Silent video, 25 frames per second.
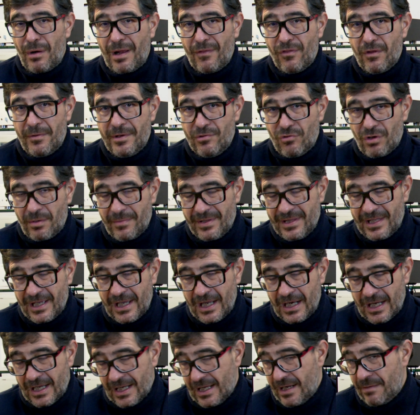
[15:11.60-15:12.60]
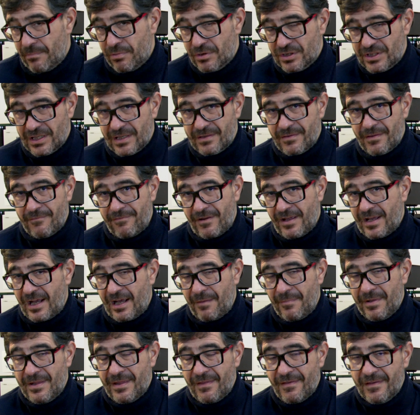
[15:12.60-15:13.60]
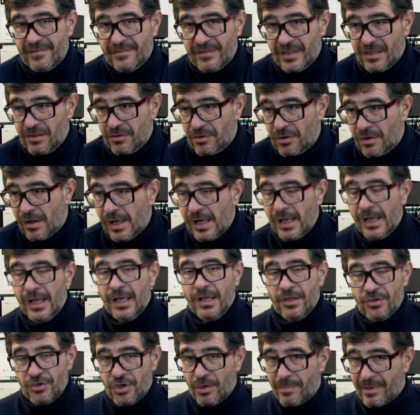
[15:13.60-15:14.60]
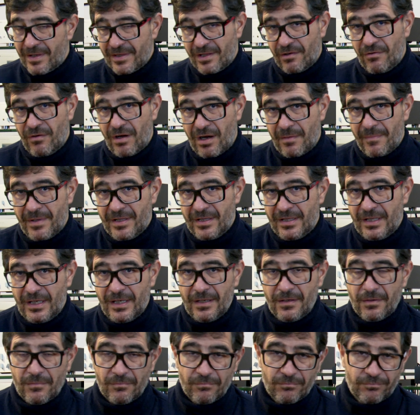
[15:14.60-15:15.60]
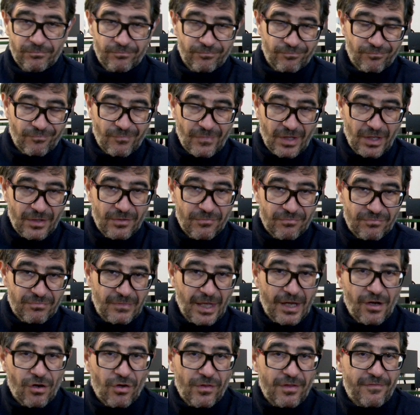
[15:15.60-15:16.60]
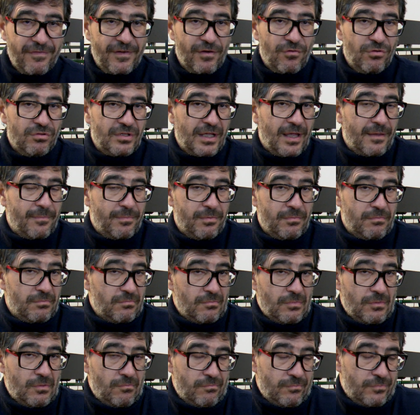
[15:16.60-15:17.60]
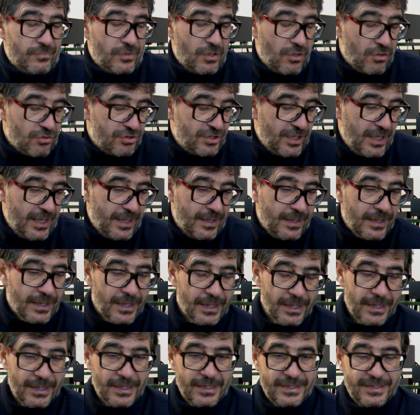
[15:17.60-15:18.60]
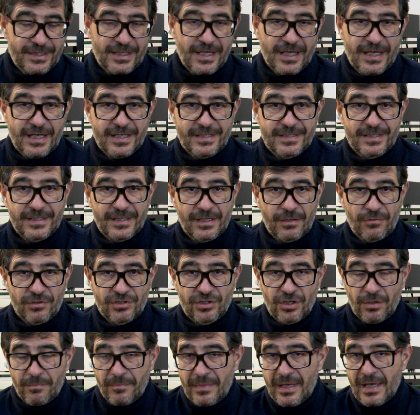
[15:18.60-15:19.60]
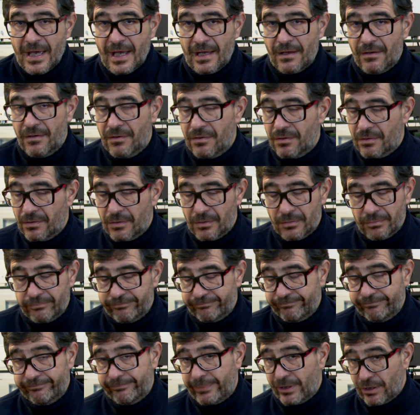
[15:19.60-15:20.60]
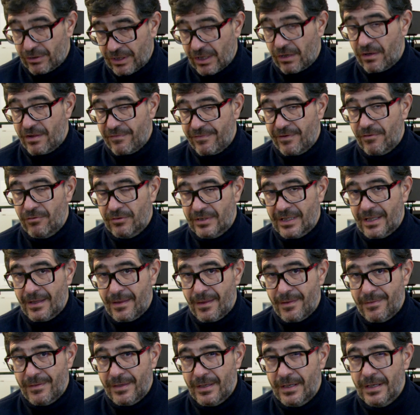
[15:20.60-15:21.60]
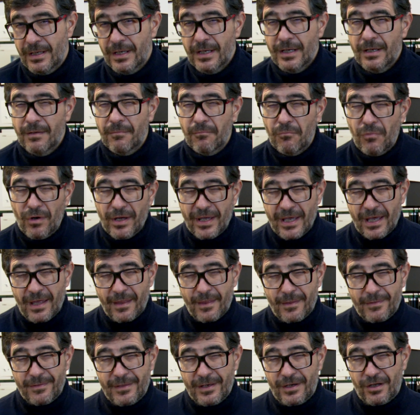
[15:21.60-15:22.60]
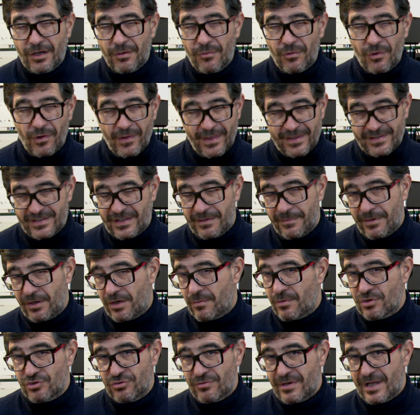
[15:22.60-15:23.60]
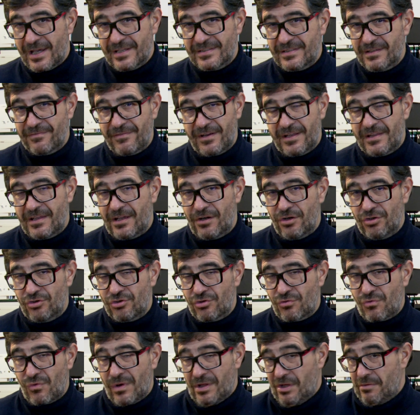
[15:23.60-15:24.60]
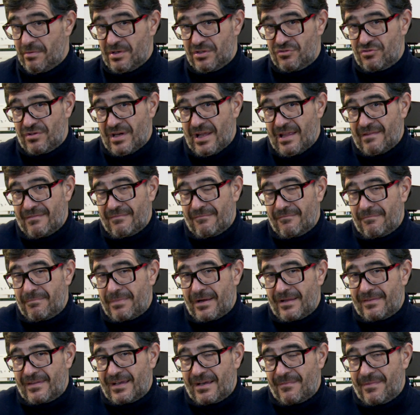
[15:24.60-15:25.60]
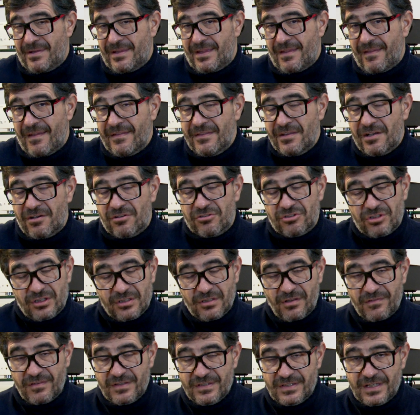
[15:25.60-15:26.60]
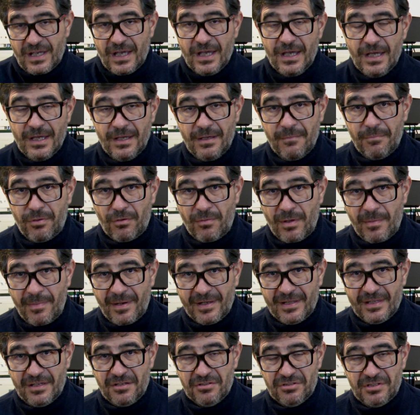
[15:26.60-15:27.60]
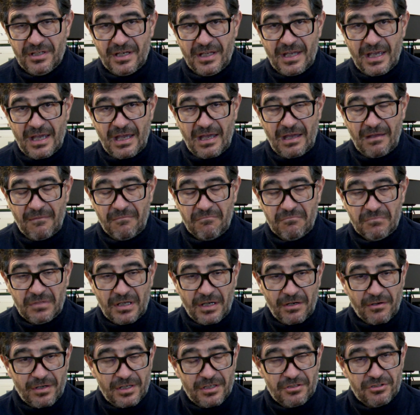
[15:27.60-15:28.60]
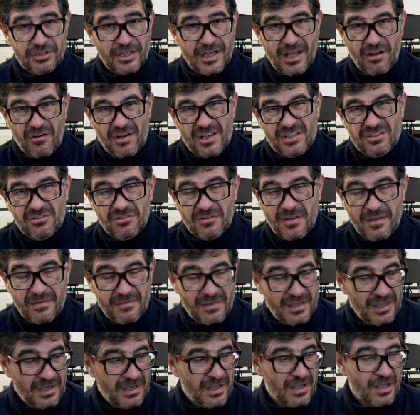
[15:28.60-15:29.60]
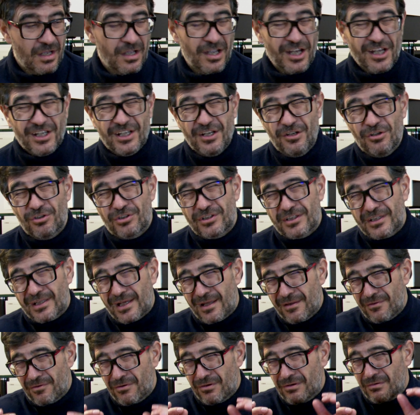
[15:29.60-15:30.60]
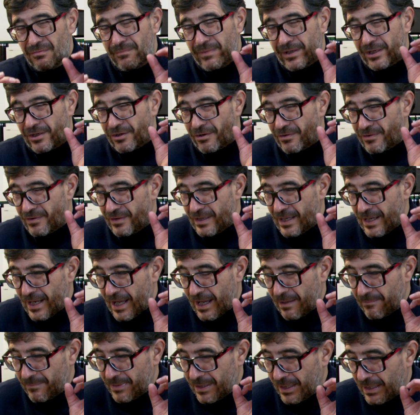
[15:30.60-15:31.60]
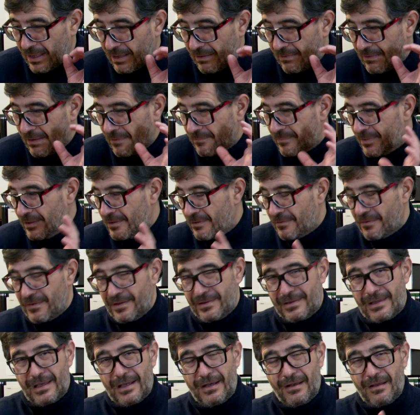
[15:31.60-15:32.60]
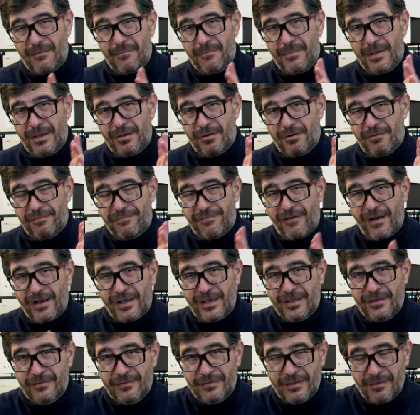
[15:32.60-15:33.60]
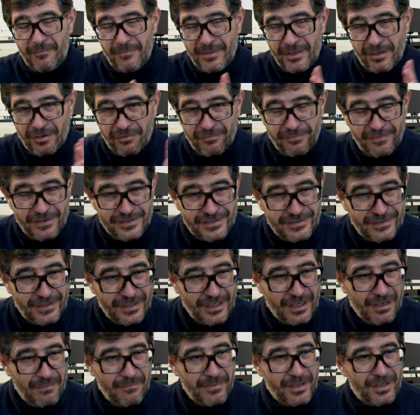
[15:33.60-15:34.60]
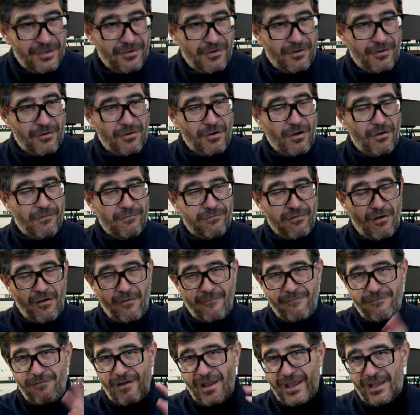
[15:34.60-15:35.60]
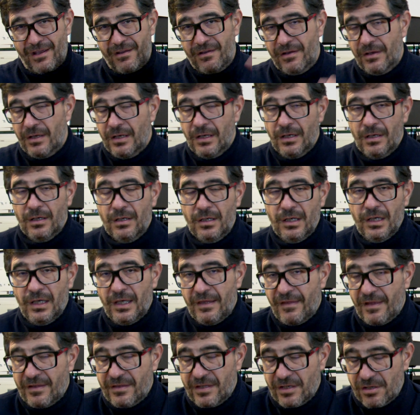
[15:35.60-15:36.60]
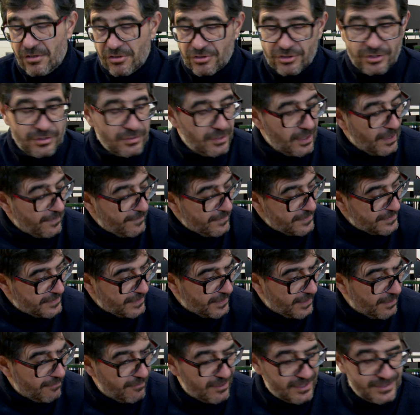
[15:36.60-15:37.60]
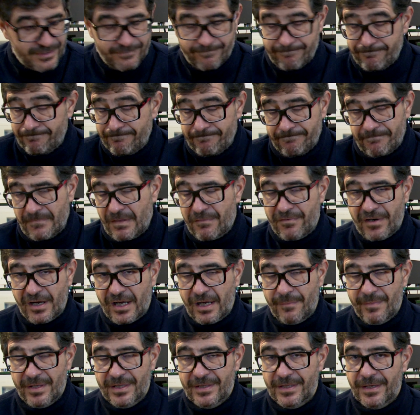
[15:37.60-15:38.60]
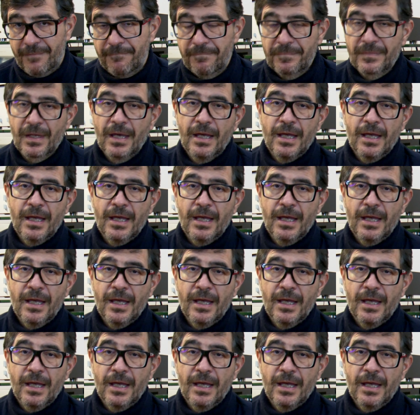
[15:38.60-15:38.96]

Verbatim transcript: hablando habitualmente en el canal? Pues se hace francamente distinto. Yo particularmente mm, tengo dificultad, no lo sé si es eh, cuestión mía, o, pero tengo dificultad de decir, voy a decir cómo a describir cómo suena este frente al otro cuando me suenan prácticamente idénticos. Entonces, por mi parte yo sería, mm, creo que no sería honesto decir, he notado el dinámica, la micro de tal, el micro fucking, el micro fisting, el micro go, fine. Idénticos, indistinguibles francamente.